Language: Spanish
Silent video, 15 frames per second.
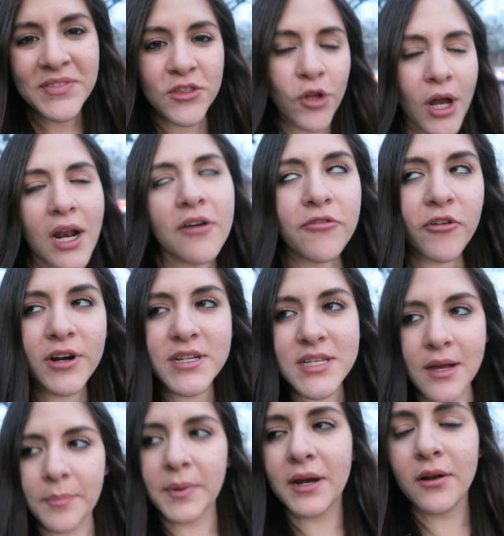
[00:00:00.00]
no la
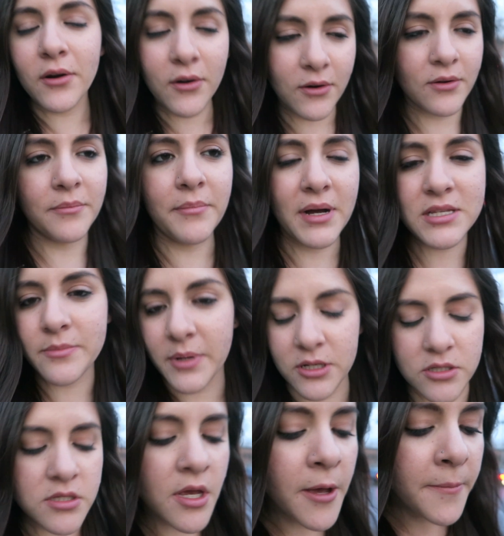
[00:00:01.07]
fuerza, pero más o menos.